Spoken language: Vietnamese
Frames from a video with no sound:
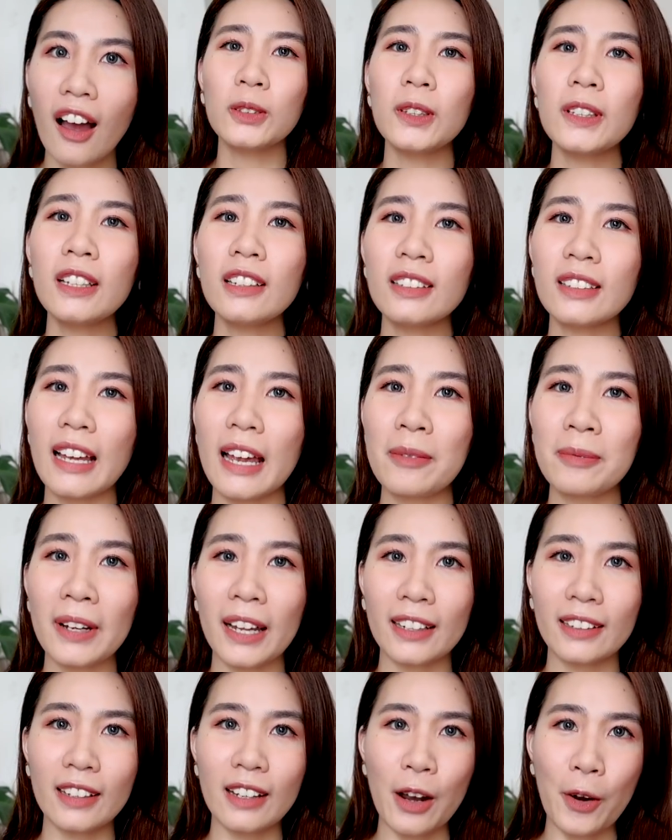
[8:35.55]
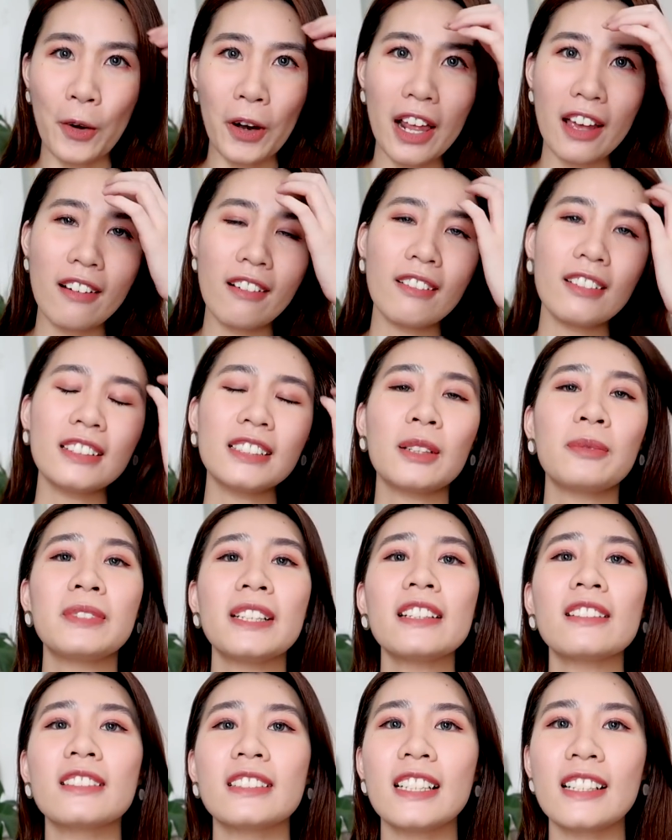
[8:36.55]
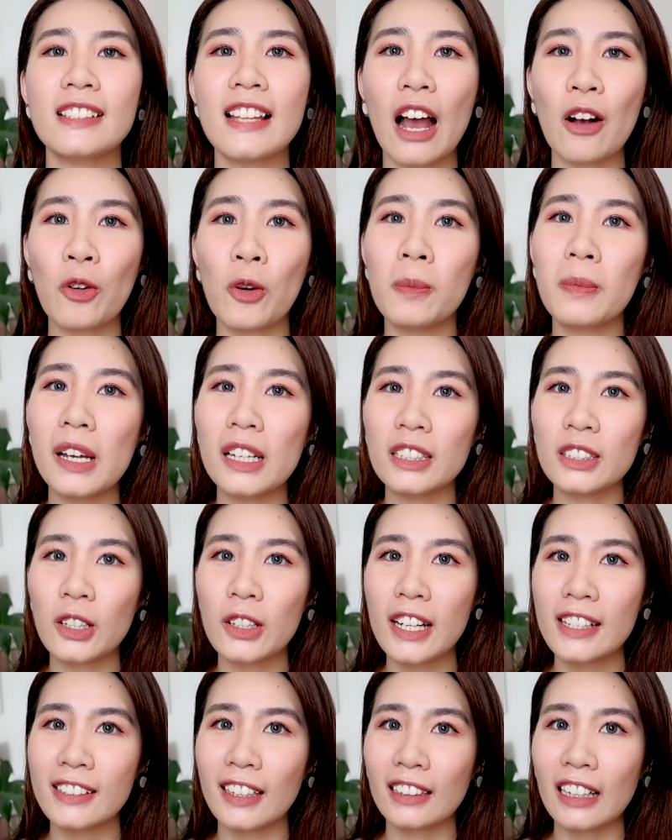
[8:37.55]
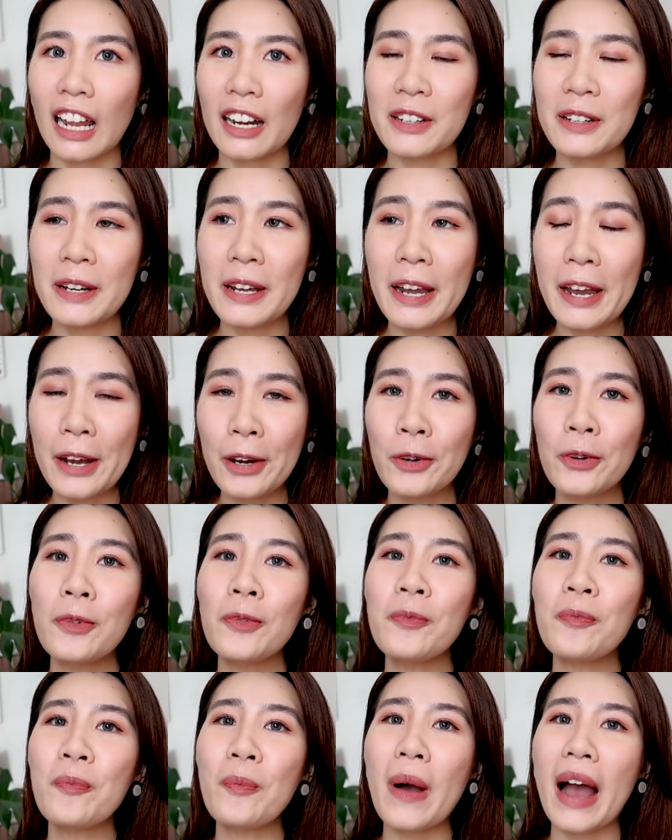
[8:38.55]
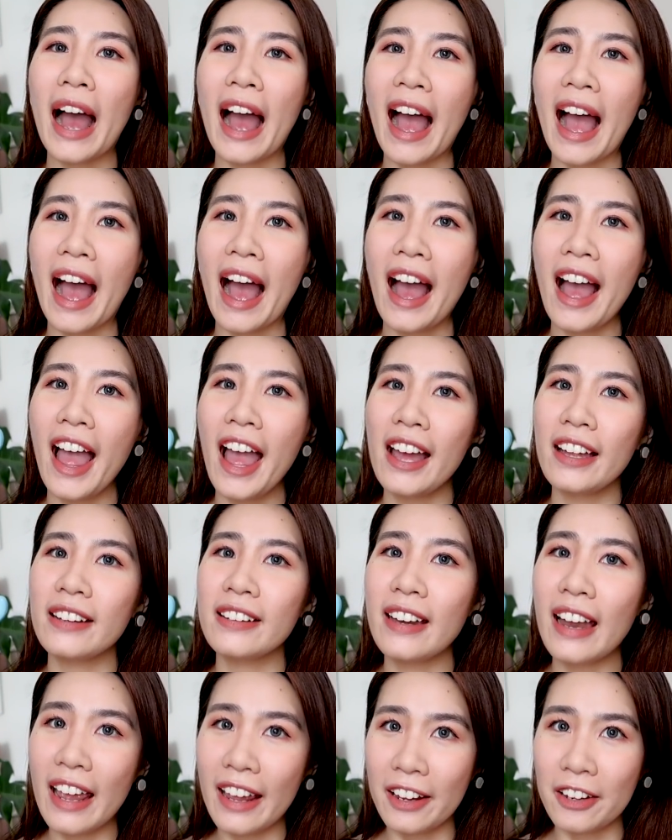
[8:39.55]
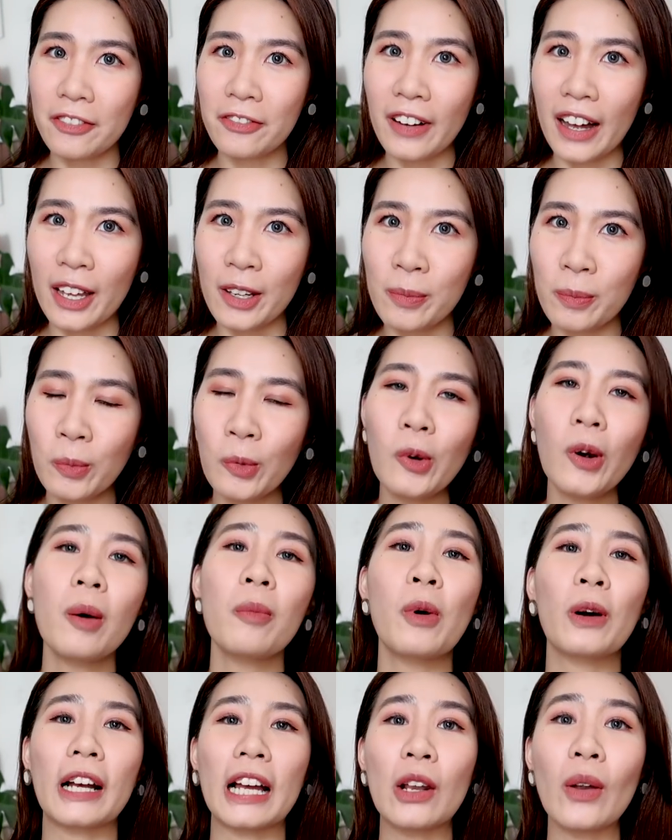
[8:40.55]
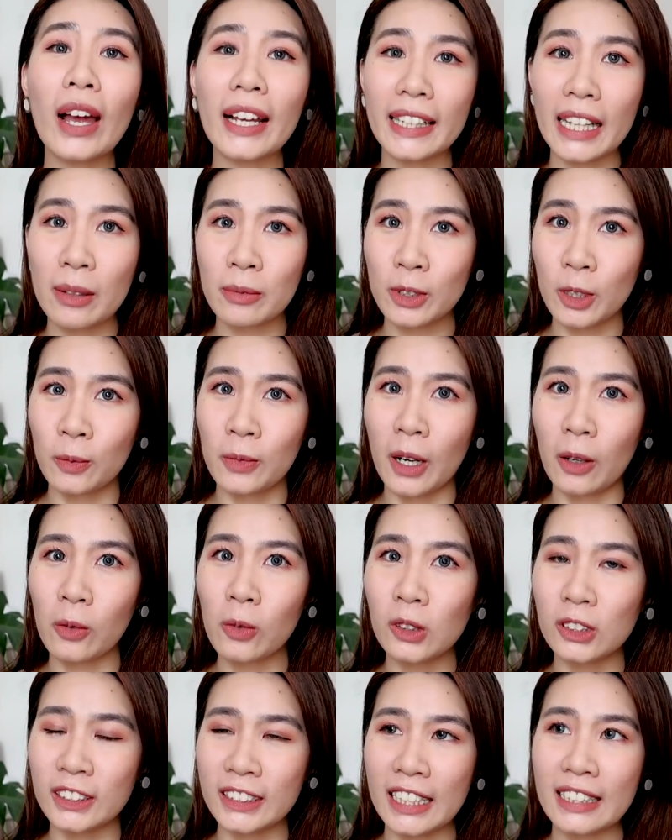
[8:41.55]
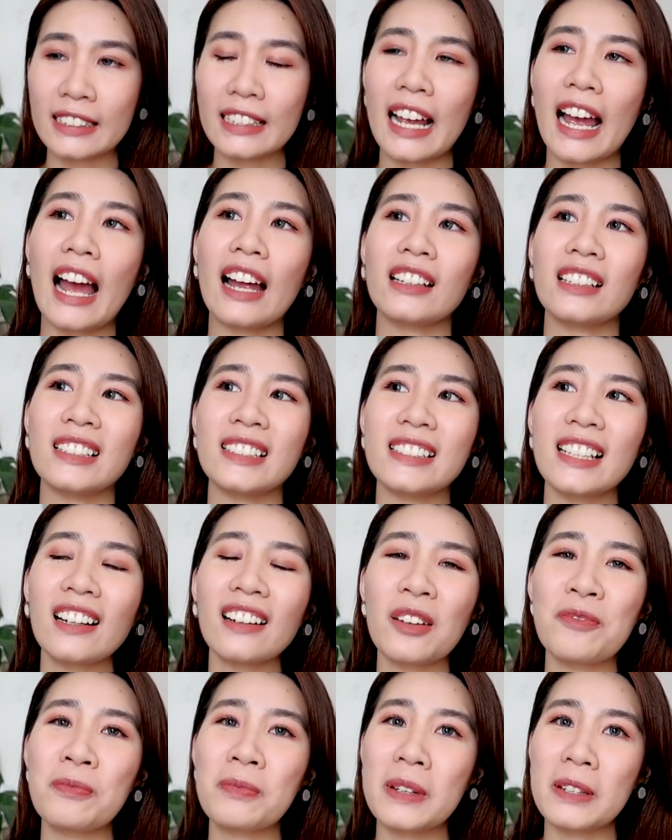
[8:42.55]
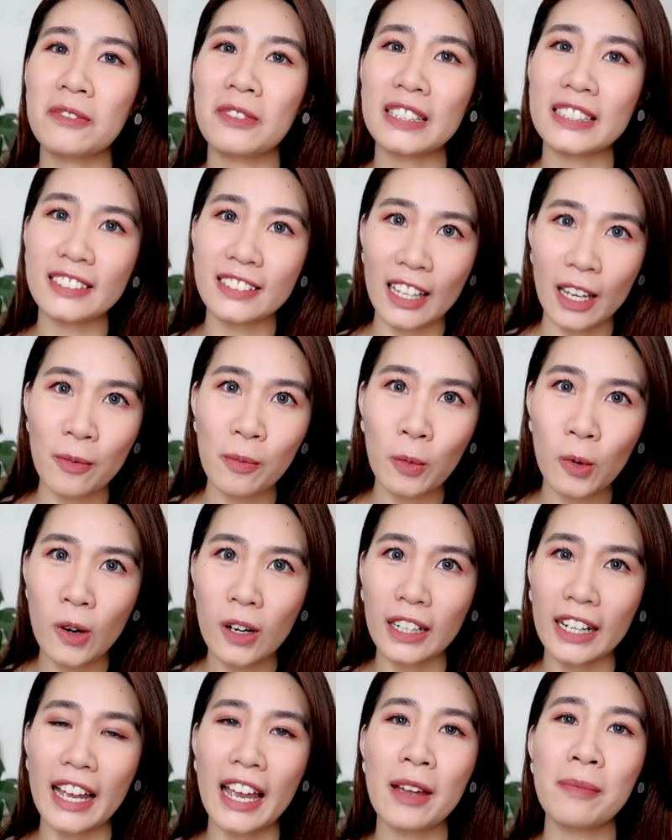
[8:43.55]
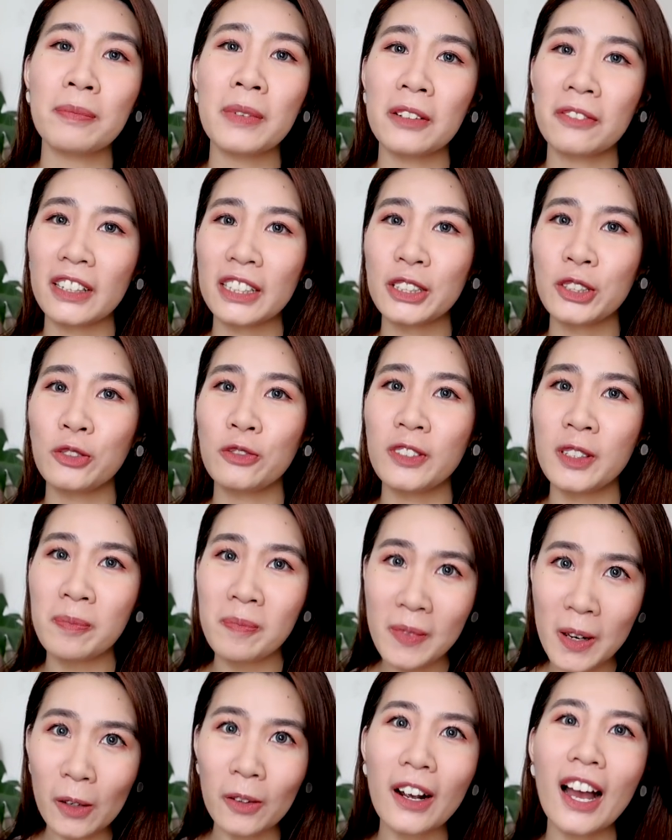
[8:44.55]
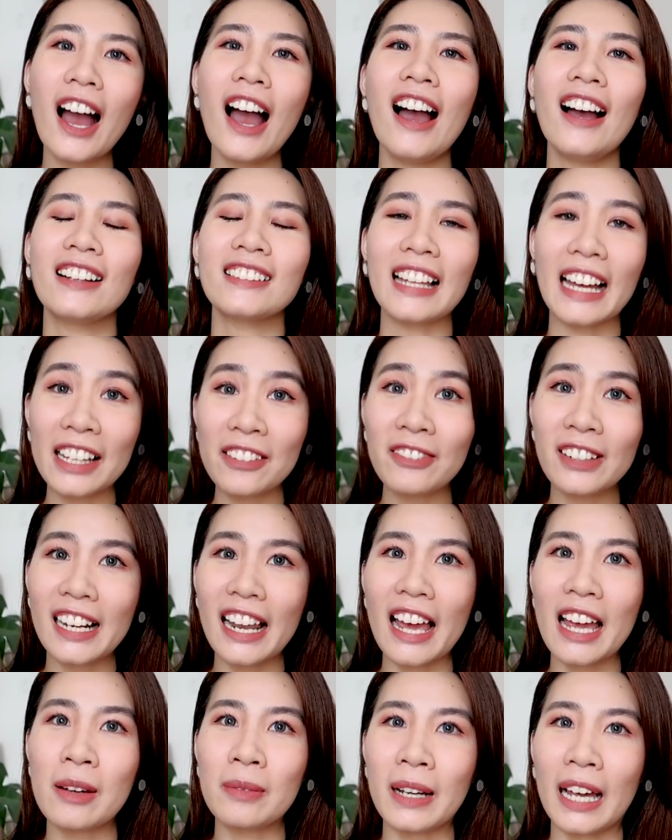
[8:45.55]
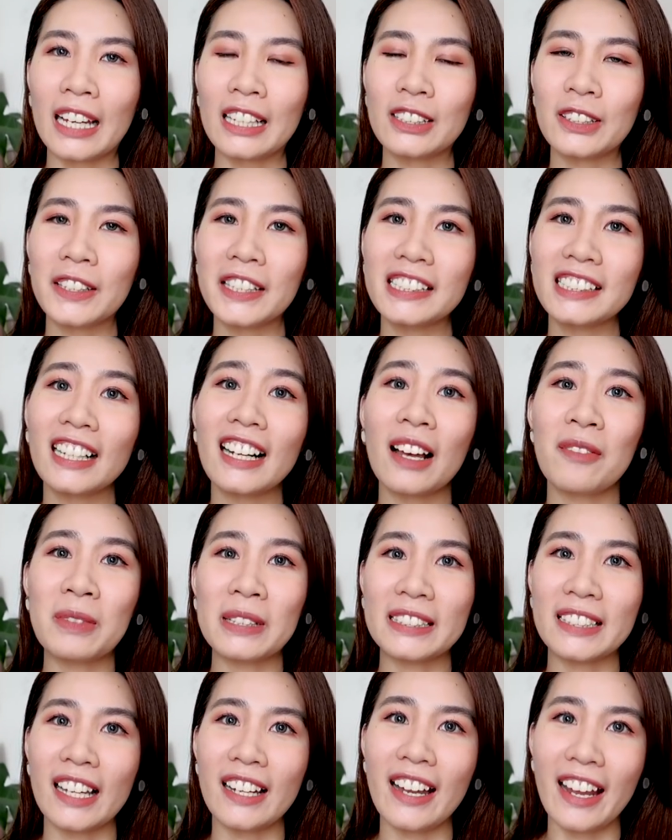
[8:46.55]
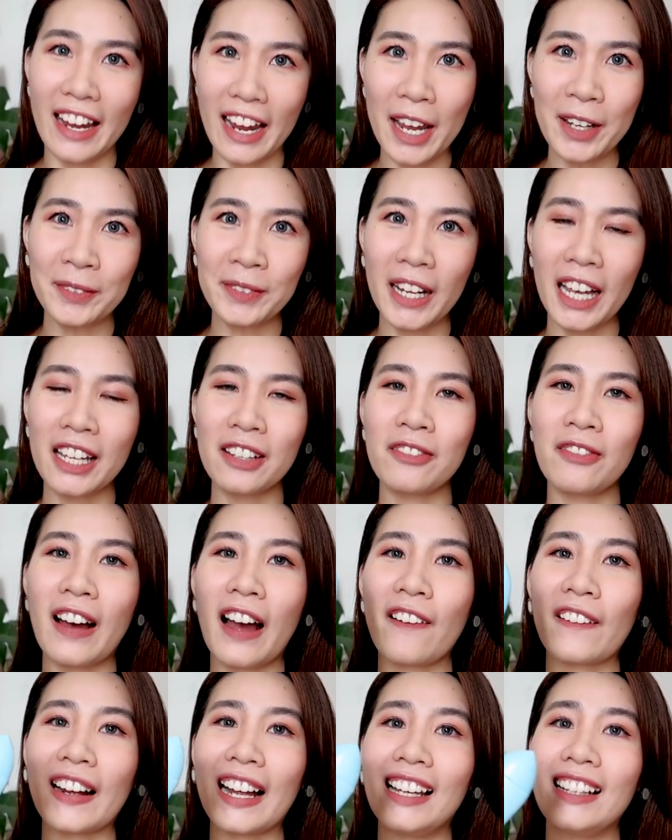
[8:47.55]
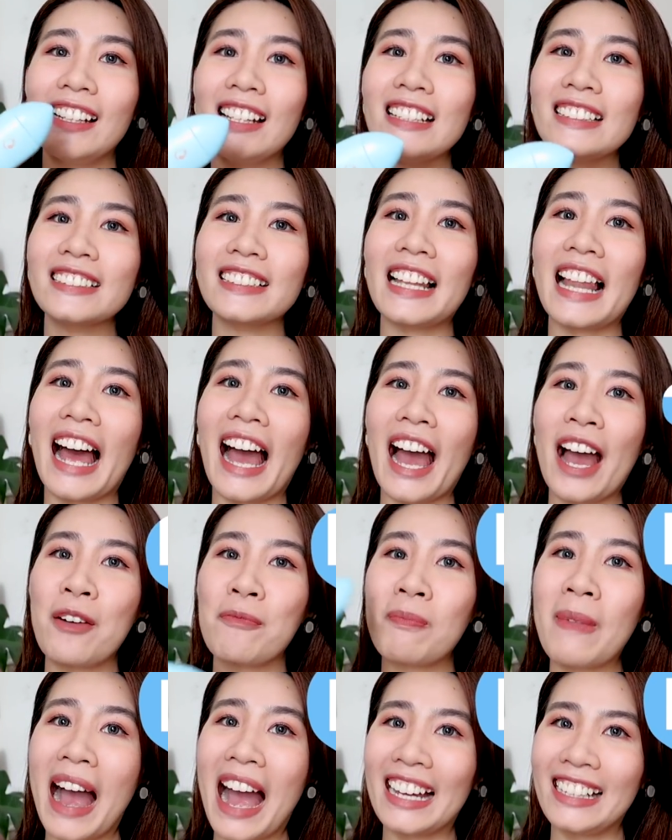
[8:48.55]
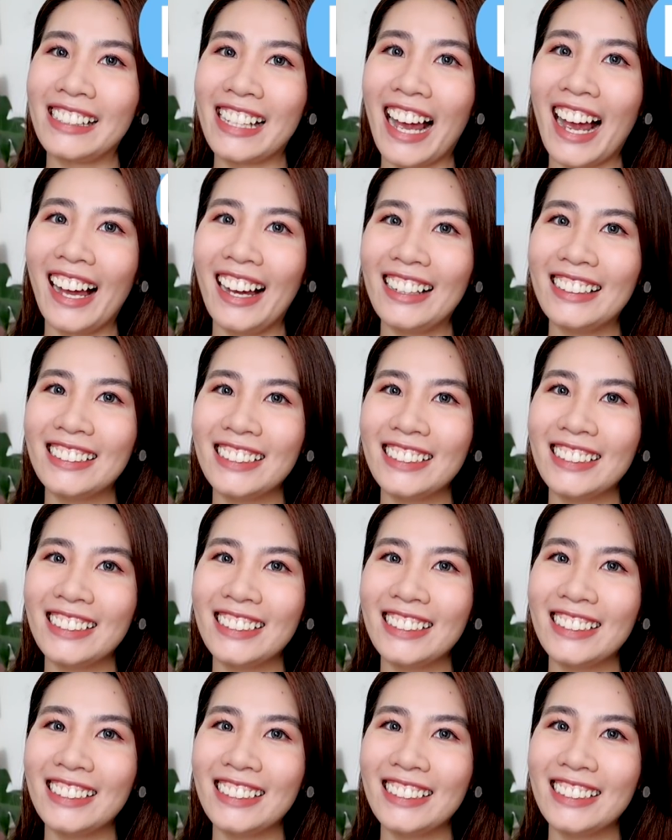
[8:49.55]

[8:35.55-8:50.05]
Tuy nhiên thì em này thì nó lại hơi châm chích ở trên da của mình, cho nên rằng là nếu mà để phải mua một cái loại kem chống nắng của Senka thì chắc là mình vẫn sẽ mua cái em Perfect UV Milk thay vì là em này, cho nên chắc là mình sẽ để em này vào cái list là buy nha.